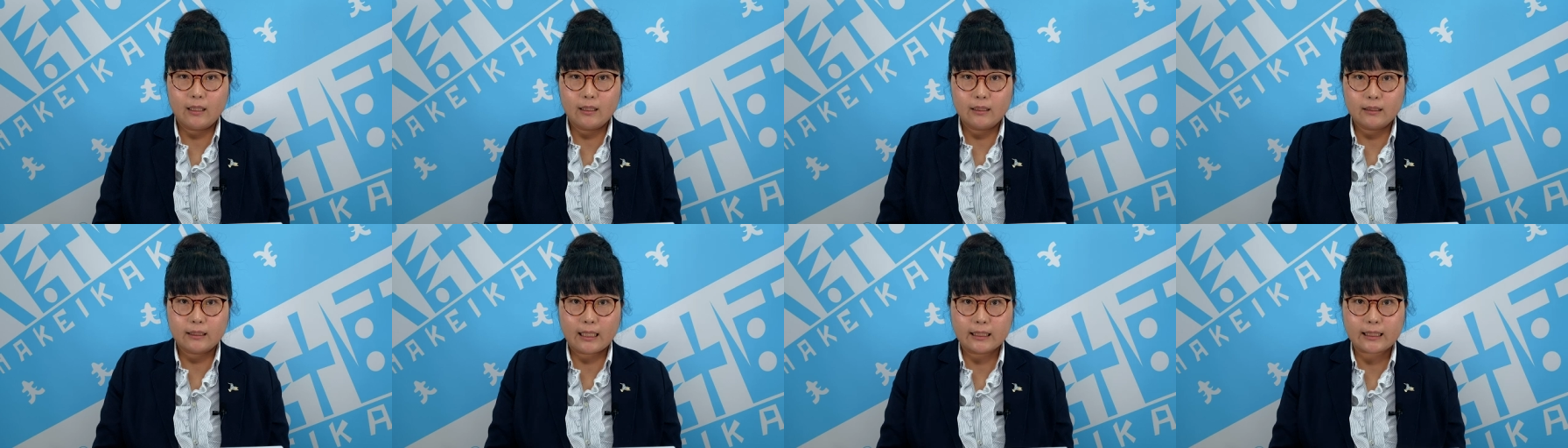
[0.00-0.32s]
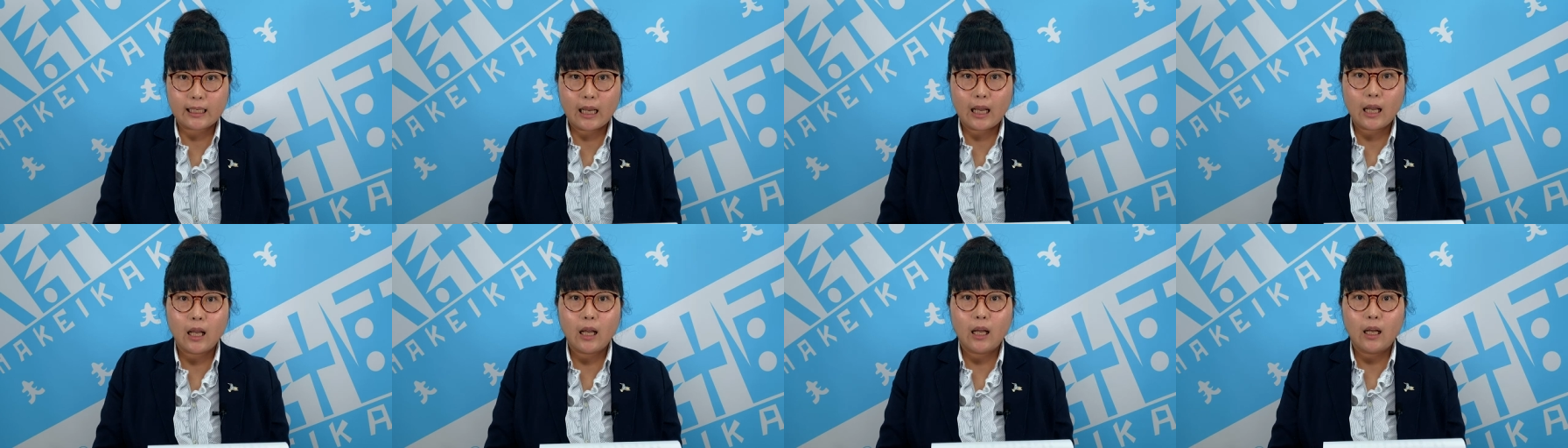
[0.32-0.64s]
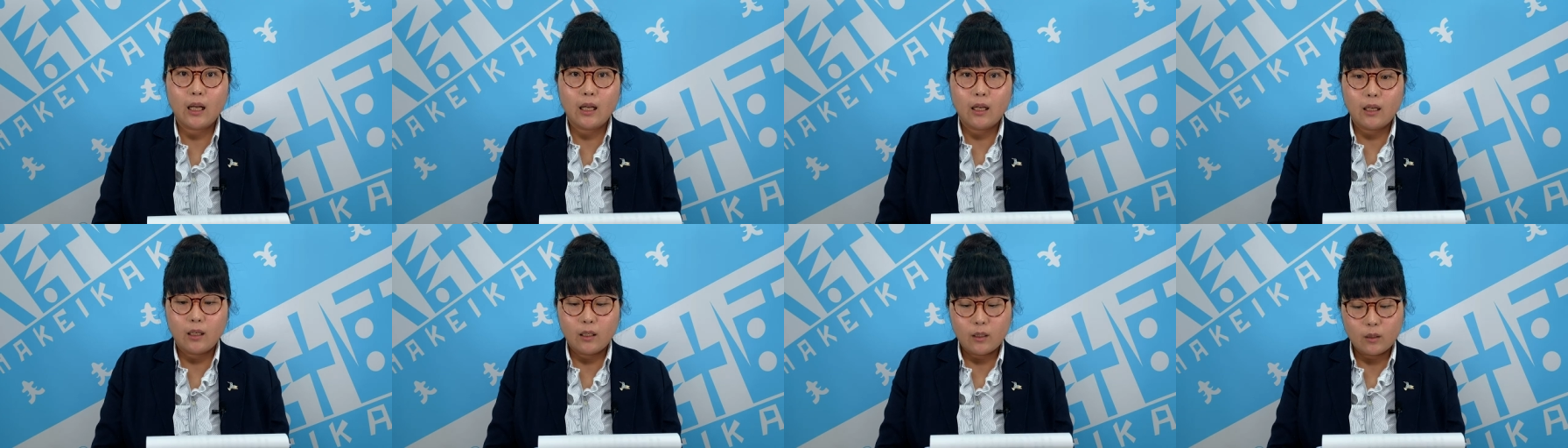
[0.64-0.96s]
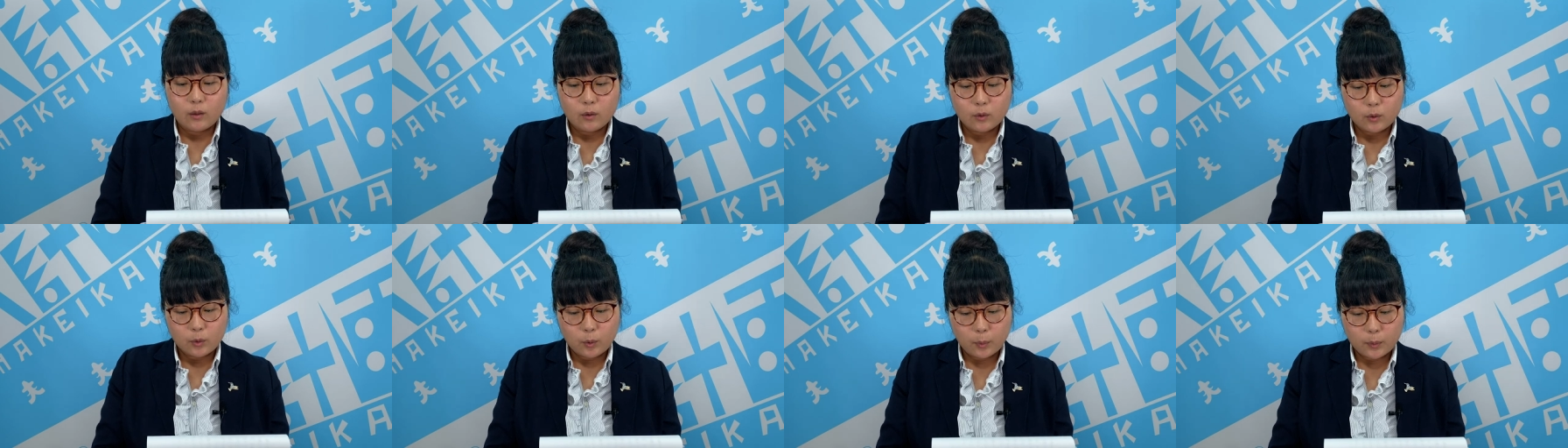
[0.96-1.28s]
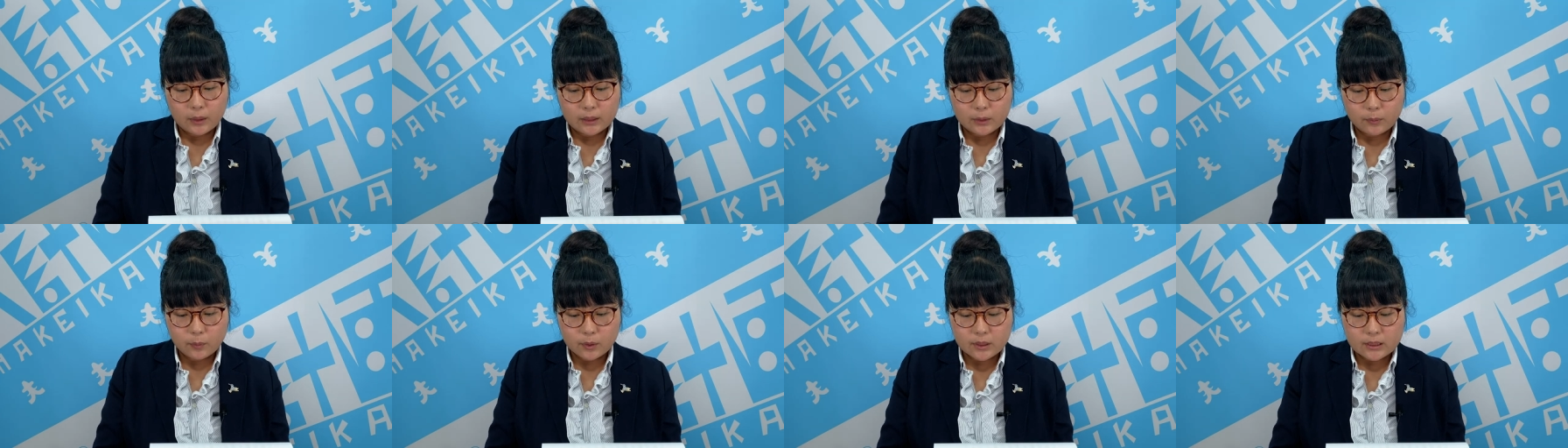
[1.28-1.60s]
ただ、
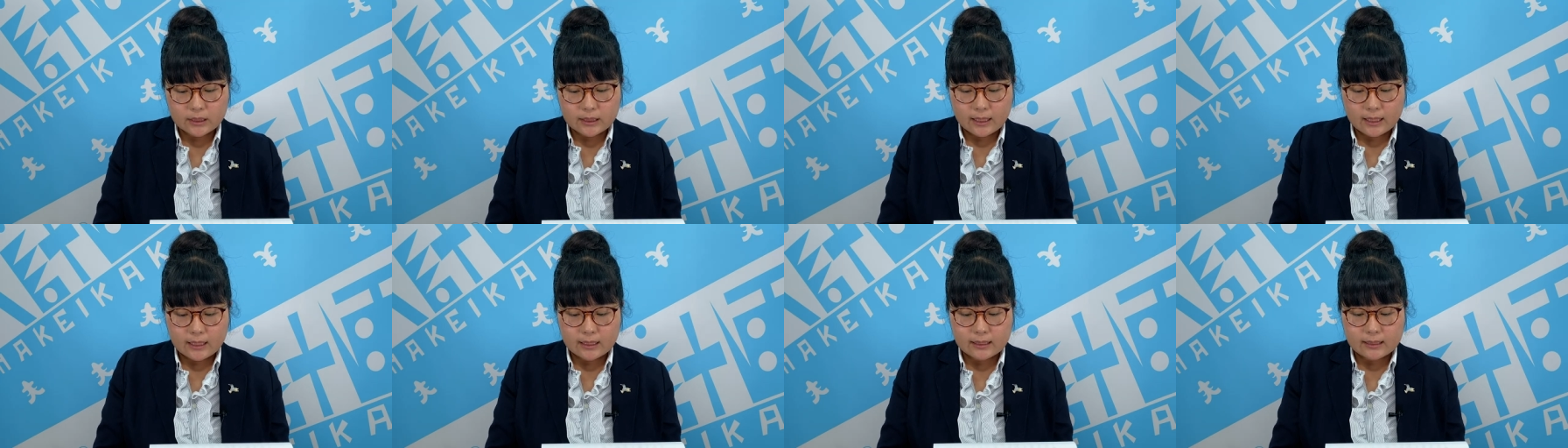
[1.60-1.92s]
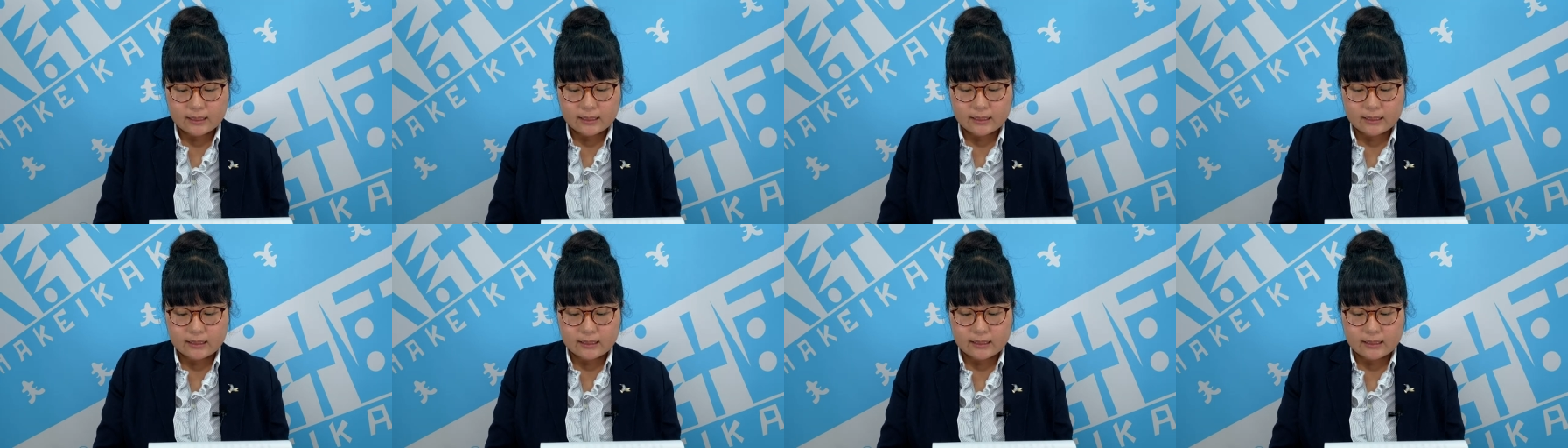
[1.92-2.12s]
時として